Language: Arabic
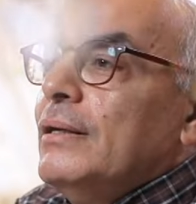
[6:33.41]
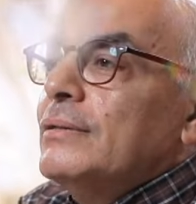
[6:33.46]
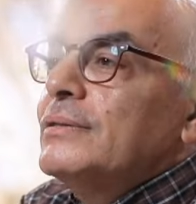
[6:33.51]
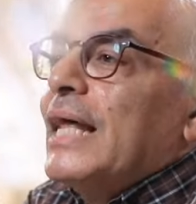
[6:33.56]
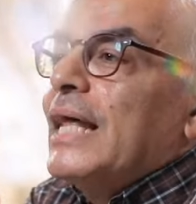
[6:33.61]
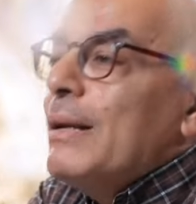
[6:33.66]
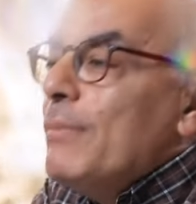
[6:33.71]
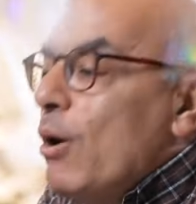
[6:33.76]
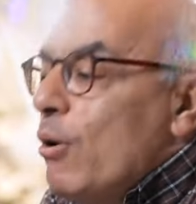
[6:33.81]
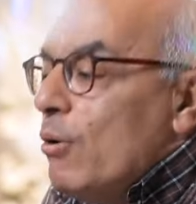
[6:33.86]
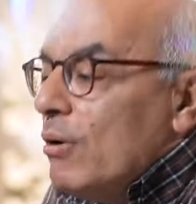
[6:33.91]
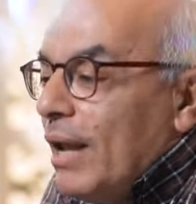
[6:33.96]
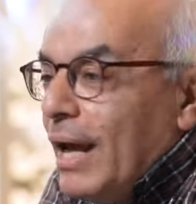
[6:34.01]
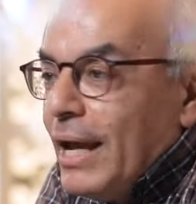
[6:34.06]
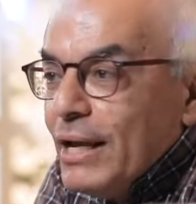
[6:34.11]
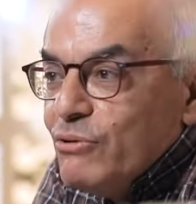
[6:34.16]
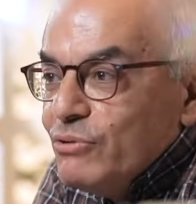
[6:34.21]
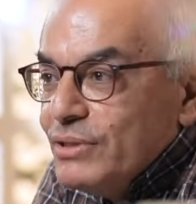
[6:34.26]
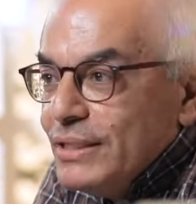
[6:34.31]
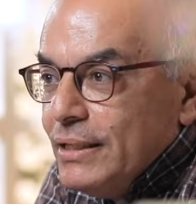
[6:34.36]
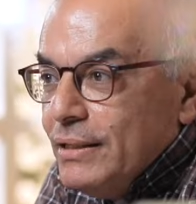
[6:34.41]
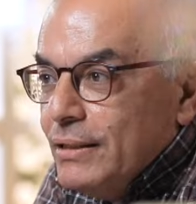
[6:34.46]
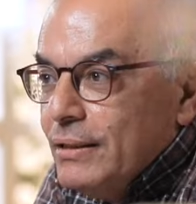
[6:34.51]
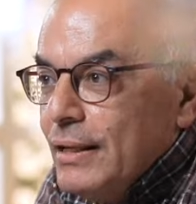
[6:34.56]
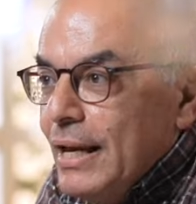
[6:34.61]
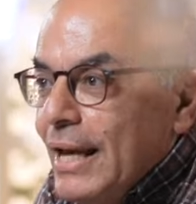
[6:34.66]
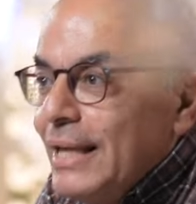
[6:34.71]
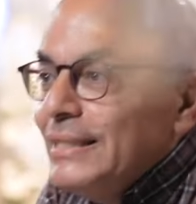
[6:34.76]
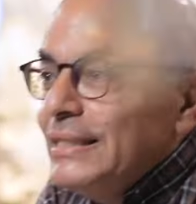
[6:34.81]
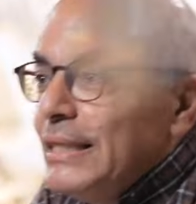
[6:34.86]
طالما هو اللي
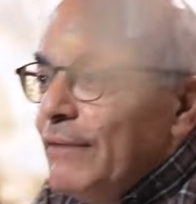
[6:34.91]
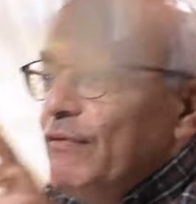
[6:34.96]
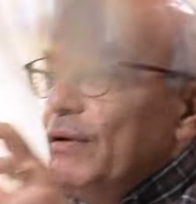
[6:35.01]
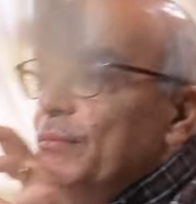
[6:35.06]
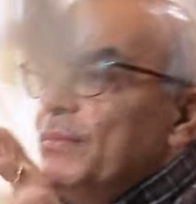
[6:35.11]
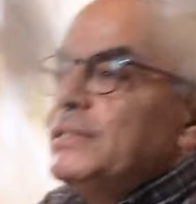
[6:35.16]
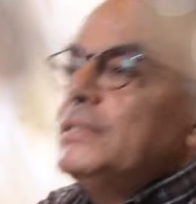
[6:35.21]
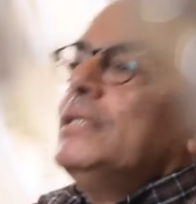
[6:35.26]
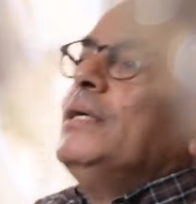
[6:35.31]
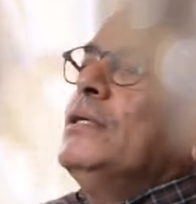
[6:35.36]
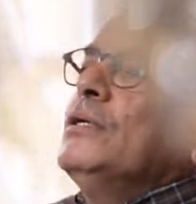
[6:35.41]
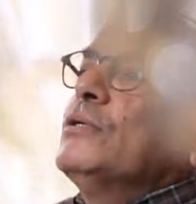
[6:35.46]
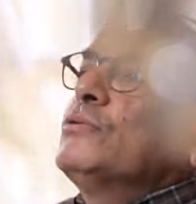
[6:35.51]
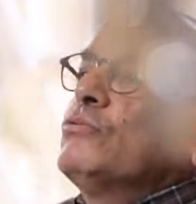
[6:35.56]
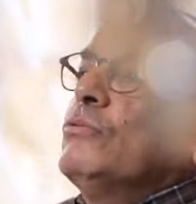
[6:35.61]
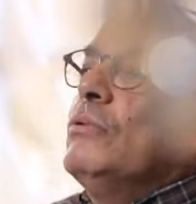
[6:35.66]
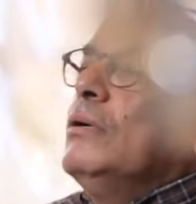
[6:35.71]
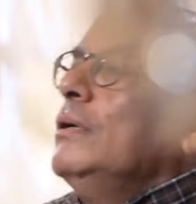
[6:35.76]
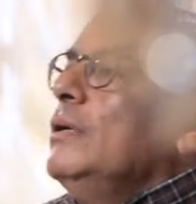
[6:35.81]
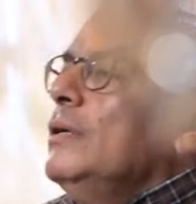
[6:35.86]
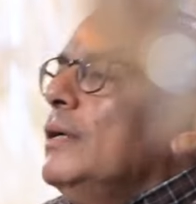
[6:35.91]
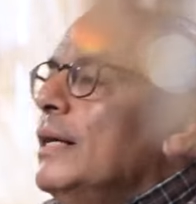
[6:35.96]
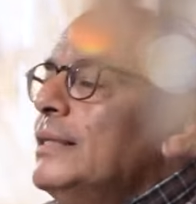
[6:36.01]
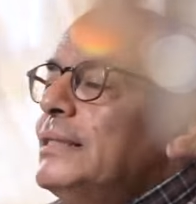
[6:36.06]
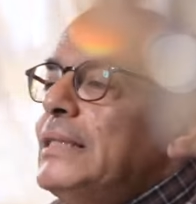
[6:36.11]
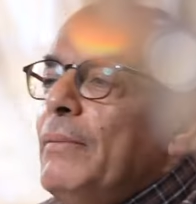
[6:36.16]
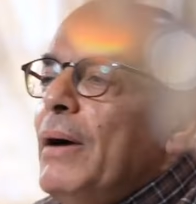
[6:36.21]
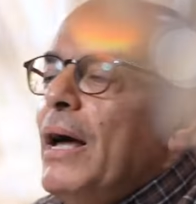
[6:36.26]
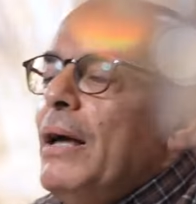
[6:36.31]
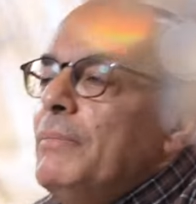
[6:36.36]
هيدين انت في المسيح يسوع
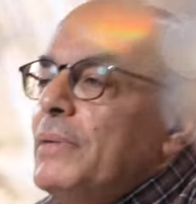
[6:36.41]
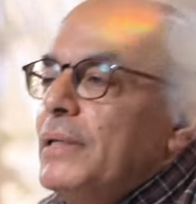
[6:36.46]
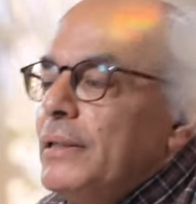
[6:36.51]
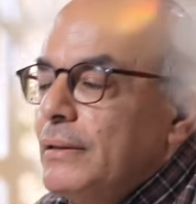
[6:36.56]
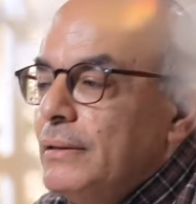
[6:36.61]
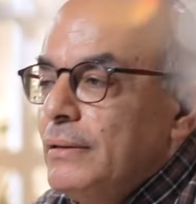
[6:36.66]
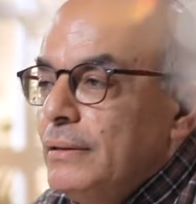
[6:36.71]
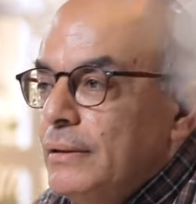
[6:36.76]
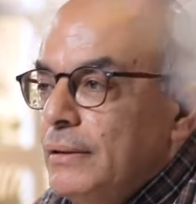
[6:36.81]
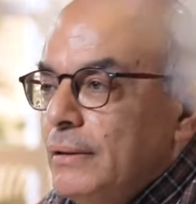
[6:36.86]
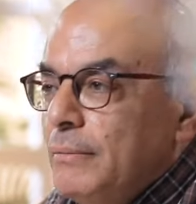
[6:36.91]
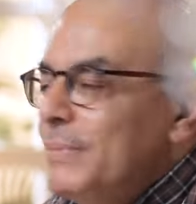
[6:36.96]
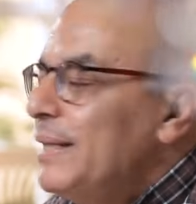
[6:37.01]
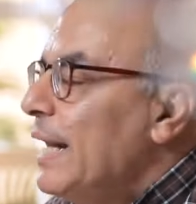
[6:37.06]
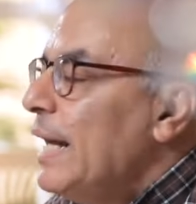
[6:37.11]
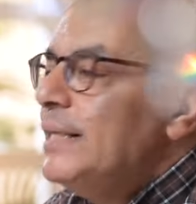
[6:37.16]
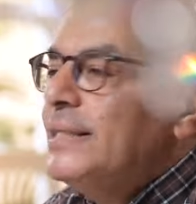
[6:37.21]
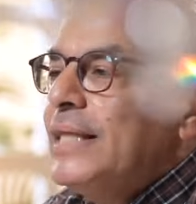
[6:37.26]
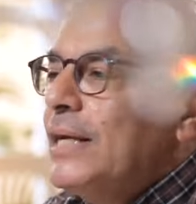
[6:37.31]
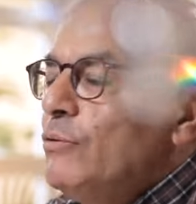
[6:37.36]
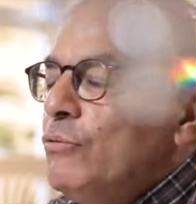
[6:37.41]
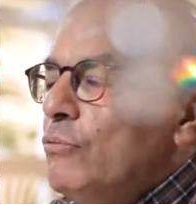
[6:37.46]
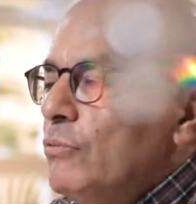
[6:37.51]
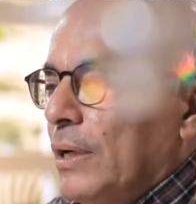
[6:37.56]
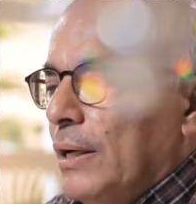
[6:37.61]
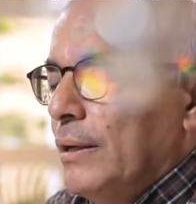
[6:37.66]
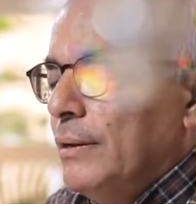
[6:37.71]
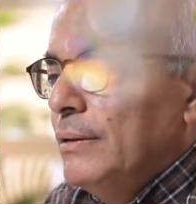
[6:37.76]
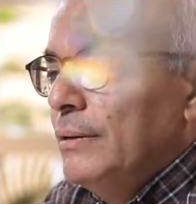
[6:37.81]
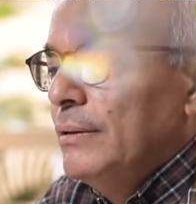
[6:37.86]
انت محمي من اي
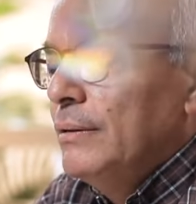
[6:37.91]
دينونه